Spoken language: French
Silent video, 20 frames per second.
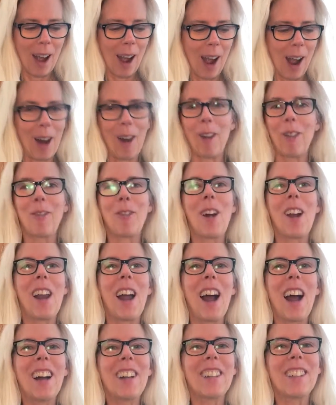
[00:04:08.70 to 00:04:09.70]
Alors
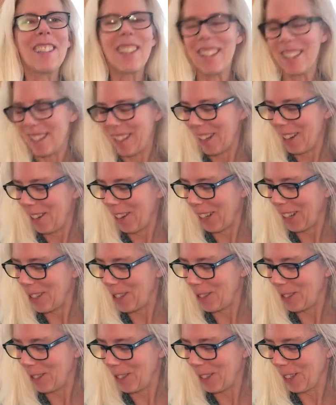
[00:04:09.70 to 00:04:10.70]
voilà, c'était le
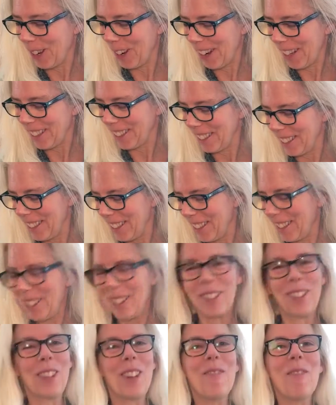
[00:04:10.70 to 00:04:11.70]
résultat
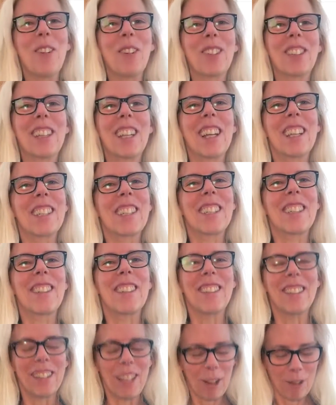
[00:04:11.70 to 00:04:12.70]
de mon test
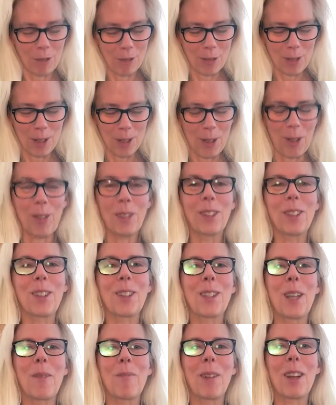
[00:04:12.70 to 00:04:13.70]
d'infusion de
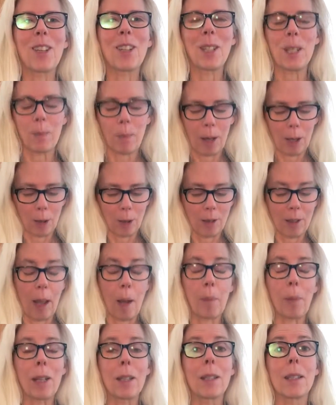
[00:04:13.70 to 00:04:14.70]
sapin. J'espère que tu as
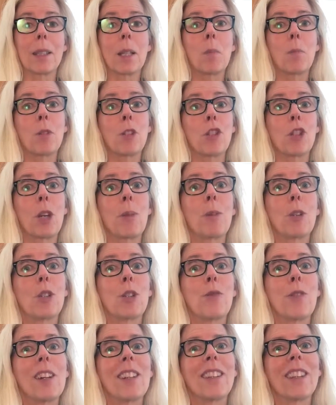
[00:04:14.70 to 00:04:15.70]
apprécié. Puis si jamais tu
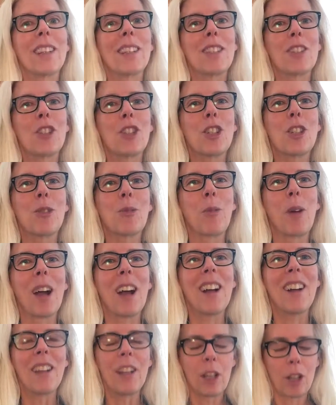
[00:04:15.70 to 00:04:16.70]
fais le test chez toi,
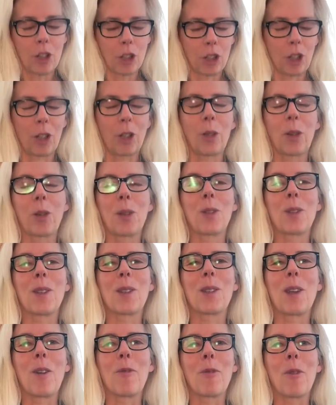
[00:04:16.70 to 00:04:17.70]
je serais curieuse de
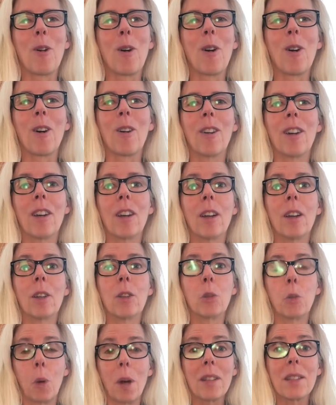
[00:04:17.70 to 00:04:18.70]
savoir, euh,
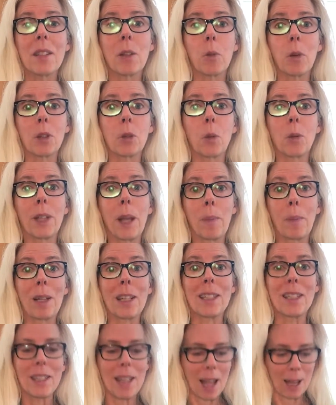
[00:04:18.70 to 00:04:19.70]
toi, c'est quoi ton
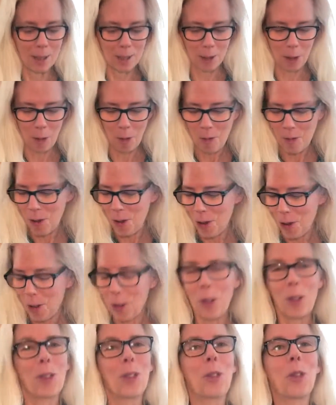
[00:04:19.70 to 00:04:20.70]
appréciation
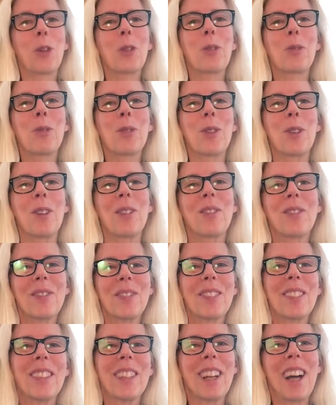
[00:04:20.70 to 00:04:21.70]
de tout ça.
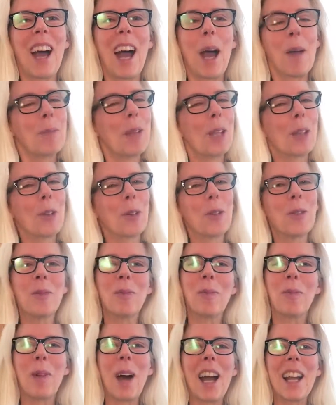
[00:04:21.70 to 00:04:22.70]
À bientôt.
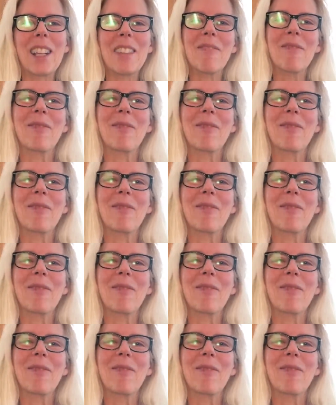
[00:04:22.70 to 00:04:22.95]
Bye.